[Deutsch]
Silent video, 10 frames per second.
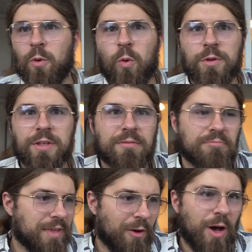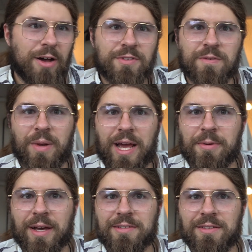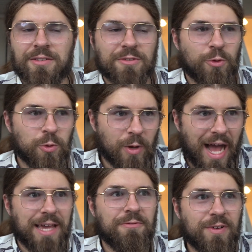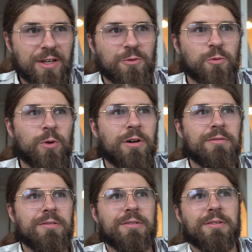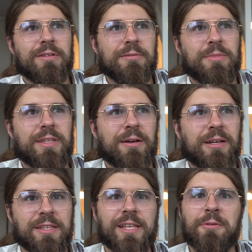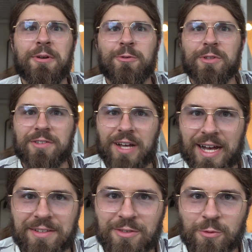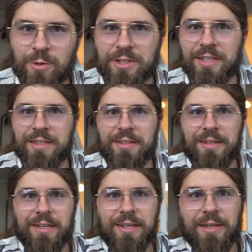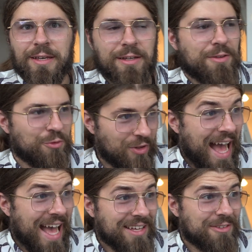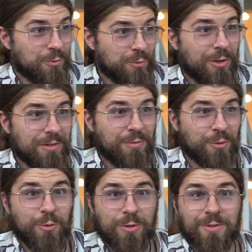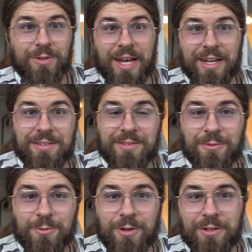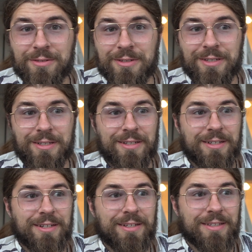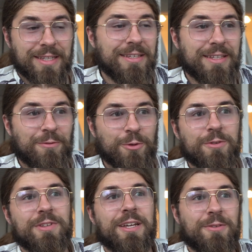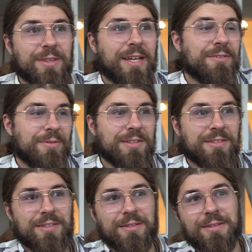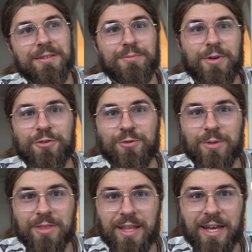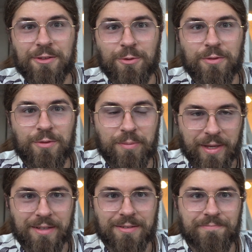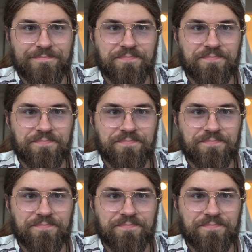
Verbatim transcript: ohne dauerhaftes Bleiberecht in dieser Wohnung. Einfach nur mit der Genehmigung, dass ihr 18 Uhr dann äh, zwischen 8 Uhr frühs und 18 Uhr äh, nicht in der Wohnung seid und dann quasi die paar Stunden Nacht dort verbringt.